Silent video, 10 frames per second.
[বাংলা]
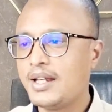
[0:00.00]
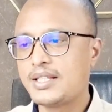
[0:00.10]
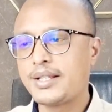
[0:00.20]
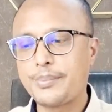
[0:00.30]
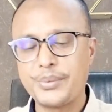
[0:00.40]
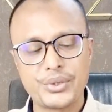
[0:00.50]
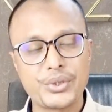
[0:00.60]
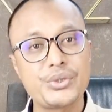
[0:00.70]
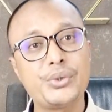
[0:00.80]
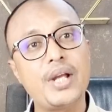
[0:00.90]
এছাড়া প্রিয়
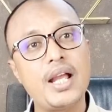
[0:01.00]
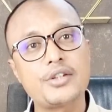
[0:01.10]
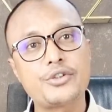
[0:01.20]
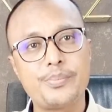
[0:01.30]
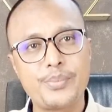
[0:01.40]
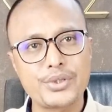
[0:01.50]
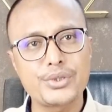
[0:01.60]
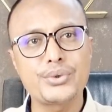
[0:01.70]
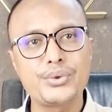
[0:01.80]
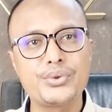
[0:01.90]
দর্শক একশো
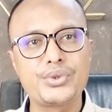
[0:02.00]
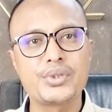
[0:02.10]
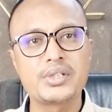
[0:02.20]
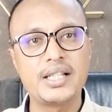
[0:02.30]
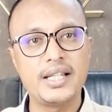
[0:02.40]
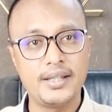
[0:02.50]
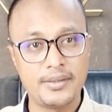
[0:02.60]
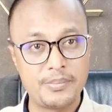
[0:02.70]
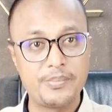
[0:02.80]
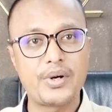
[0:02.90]
পঁচাত্তর জনকে
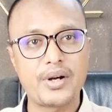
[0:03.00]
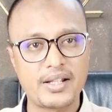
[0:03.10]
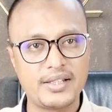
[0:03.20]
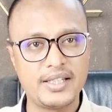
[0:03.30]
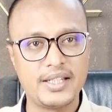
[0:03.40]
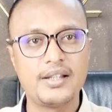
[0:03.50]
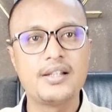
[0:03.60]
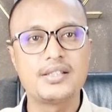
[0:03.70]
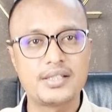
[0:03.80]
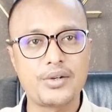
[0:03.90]
বর্ডার দিয়ে
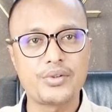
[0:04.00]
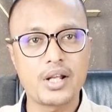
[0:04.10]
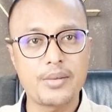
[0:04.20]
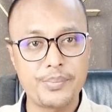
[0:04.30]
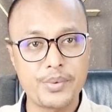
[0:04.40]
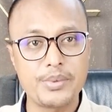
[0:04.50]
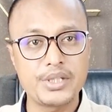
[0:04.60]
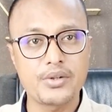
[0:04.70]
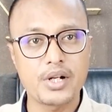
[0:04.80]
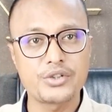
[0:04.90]
সৌদি আরবে প্রবেশ
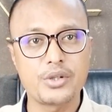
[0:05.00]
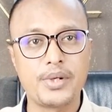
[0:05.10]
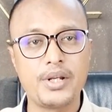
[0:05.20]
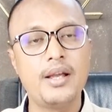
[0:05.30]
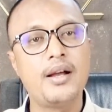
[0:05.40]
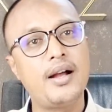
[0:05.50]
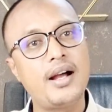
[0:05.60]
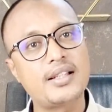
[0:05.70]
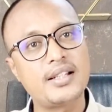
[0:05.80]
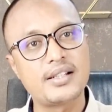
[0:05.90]
করার সময়
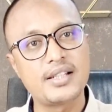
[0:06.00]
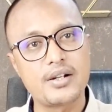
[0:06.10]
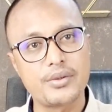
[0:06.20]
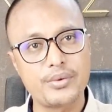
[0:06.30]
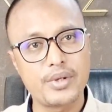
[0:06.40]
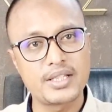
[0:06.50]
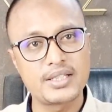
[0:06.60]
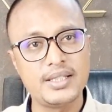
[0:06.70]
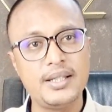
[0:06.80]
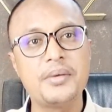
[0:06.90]
হাতে নাতে আটক
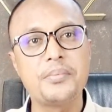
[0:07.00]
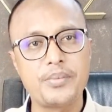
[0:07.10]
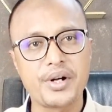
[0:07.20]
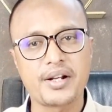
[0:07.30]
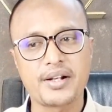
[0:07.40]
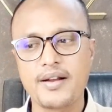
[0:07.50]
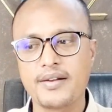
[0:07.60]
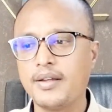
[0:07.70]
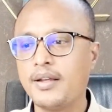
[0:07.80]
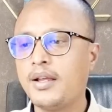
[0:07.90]
করেছে বর্ডার
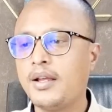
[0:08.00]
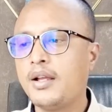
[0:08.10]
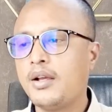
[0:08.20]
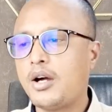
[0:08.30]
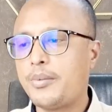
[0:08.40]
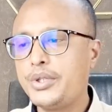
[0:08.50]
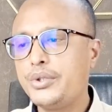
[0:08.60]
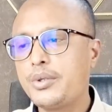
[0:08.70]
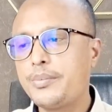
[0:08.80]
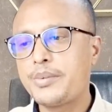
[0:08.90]
গার্ড অবৈধ
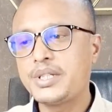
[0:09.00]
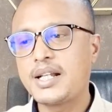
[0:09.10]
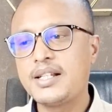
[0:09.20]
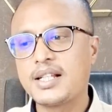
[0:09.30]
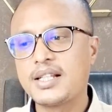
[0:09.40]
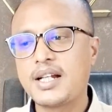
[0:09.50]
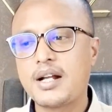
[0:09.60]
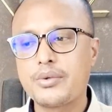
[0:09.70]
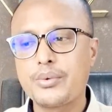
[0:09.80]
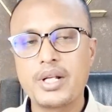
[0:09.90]
অনুপ্রবেশকারী যাদেরকে
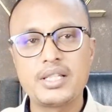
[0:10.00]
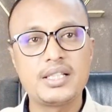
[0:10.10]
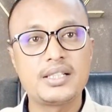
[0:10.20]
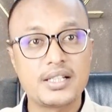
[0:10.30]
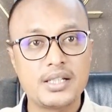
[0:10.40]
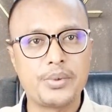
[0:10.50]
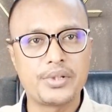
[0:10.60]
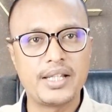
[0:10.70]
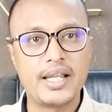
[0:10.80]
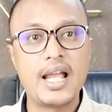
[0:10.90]
আটক করেছে তাদের
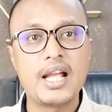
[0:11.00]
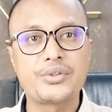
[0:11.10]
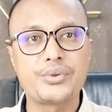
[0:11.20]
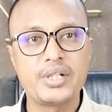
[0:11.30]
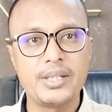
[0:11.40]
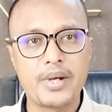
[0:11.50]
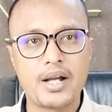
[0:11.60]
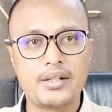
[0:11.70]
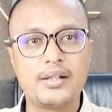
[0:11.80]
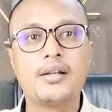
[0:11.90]
মধ্যে একষট্টি
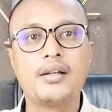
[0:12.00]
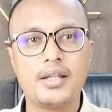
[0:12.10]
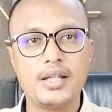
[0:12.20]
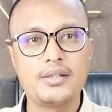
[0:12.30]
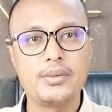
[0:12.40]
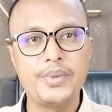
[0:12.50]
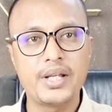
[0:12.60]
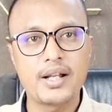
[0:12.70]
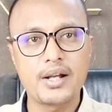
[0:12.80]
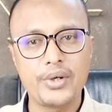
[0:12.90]
বাঘ
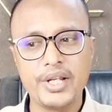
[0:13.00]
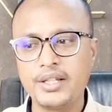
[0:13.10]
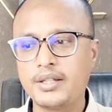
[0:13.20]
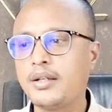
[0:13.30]
এথোপিয়ান নাগরিক